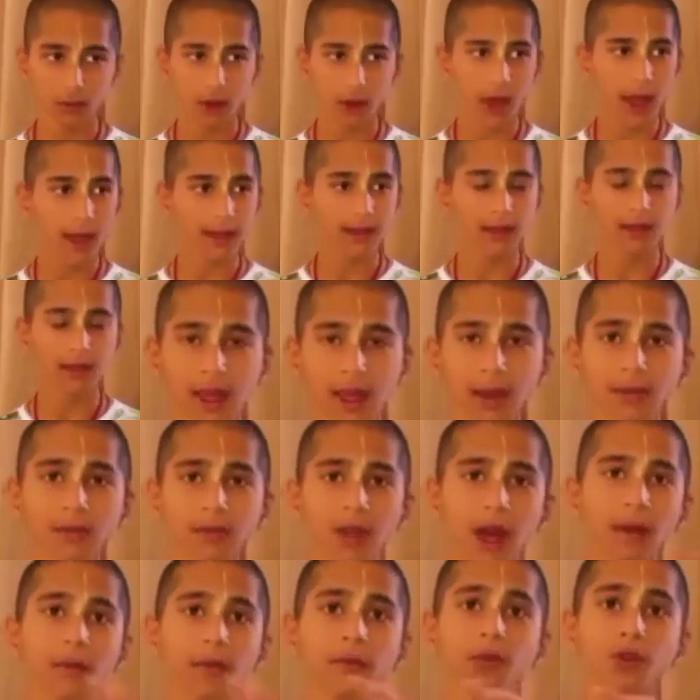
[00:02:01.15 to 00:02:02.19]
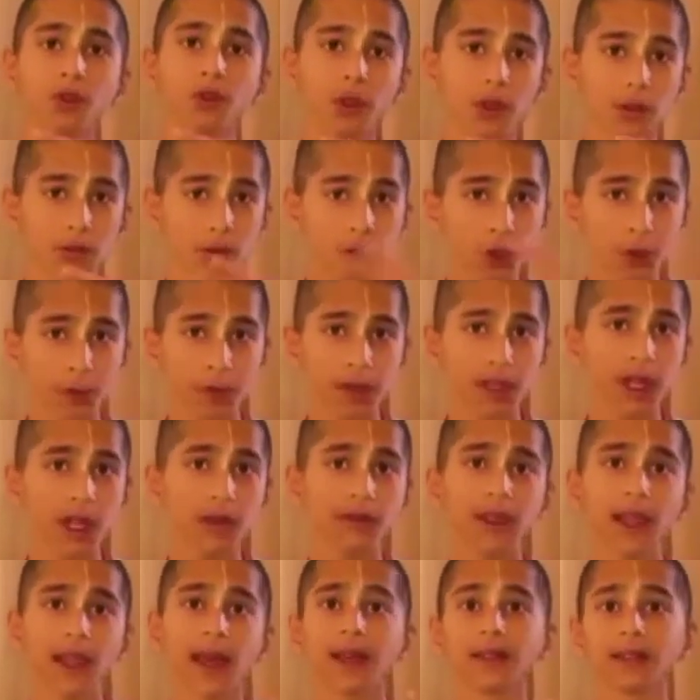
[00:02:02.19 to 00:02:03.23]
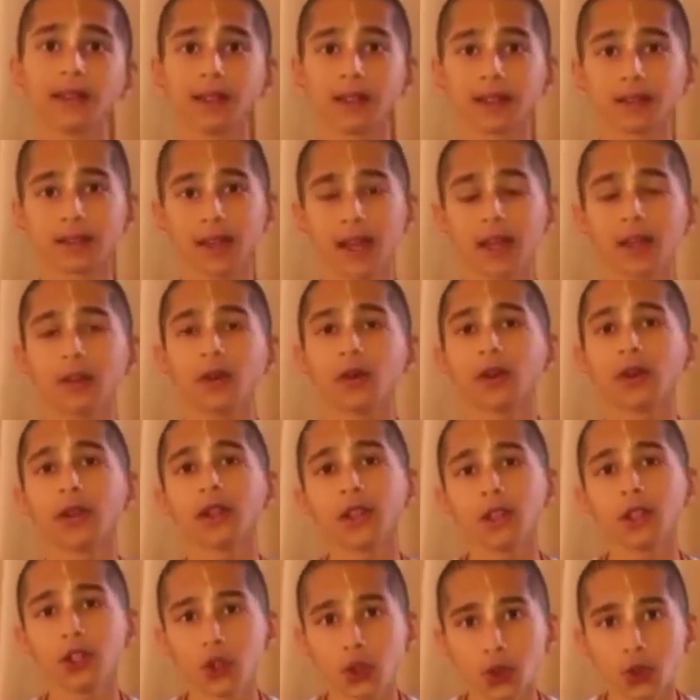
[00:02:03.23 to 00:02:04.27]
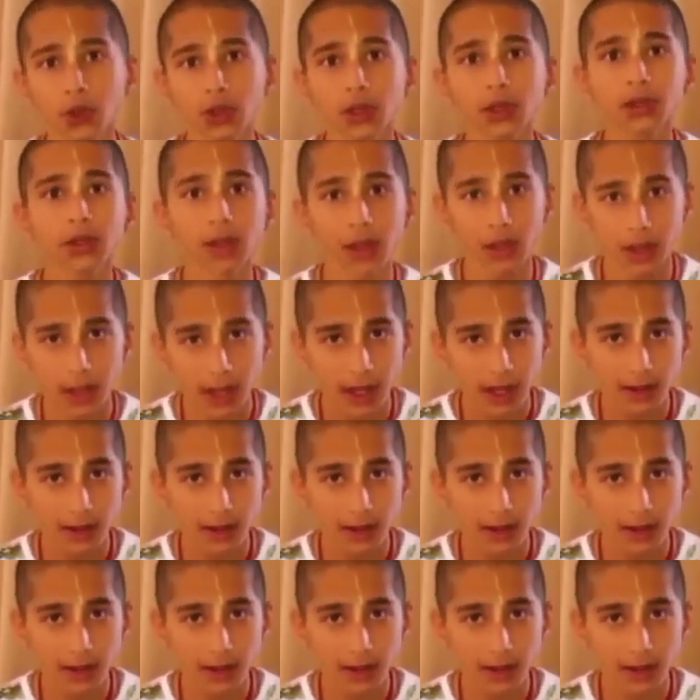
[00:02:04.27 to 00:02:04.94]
tại bạn không thể ăn thịt người hàng xóm của bạn thay vì một con